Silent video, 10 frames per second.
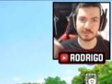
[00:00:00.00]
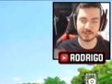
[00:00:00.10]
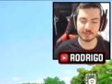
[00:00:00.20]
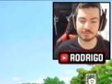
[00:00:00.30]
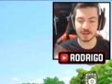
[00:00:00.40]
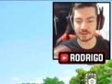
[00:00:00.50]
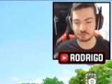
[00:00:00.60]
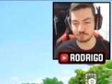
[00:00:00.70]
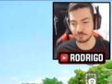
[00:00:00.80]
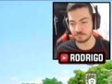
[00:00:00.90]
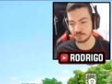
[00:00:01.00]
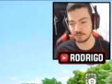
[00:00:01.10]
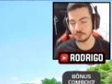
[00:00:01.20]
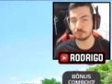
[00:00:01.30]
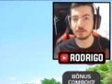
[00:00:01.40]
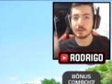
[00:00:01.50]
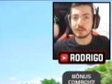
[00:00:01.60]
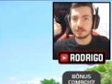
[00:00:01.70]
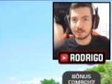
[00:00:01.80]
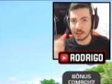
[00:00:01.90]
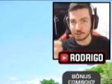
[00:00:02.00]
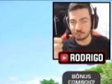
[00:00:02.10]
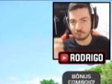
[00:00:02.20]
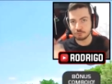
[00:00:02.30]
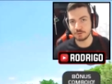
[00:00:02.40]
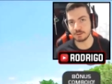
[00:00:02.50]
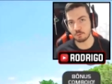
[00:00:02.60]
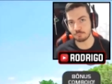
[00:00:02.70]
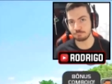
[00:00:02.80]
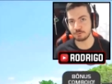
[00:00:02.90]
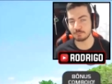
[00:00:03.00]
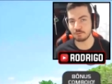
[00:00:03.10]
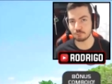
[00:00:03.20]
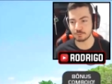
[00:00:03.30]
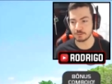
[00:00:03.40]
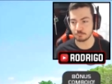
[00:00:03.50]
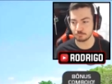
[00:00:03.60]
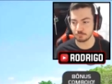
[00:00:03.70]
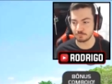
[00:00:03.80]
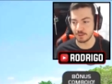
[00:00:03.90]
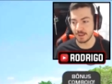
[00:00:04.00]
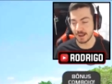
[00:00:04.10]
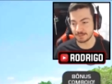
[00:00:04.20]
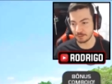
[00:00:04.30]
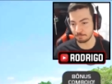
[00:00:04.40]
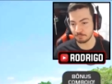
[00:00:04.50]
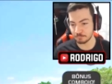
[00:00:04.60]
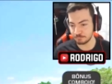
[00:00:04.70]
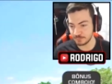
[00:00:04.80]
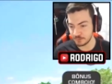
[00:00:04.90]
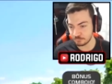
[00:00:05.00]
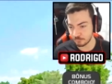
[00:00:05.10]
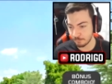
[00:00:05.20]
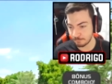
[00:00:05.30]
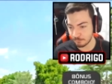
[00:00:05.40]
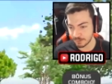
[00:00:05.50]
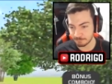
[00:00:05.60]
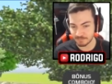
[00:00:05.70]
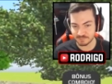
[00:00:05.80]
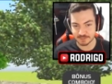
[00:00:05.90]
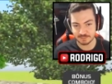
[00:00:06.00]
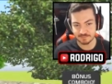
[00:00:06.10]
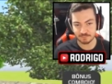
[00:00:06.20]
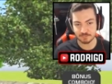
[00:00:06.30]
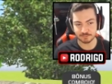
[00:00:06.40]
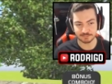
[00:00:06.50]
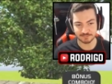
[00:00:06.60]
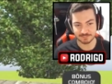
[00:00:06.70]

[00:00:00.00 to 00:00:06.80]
inscreva, ative o sininho, deixe o seu joinha, confira mais conteúdos. Até o próximo vídeo. Opa, o cara passando ali, vocês viram?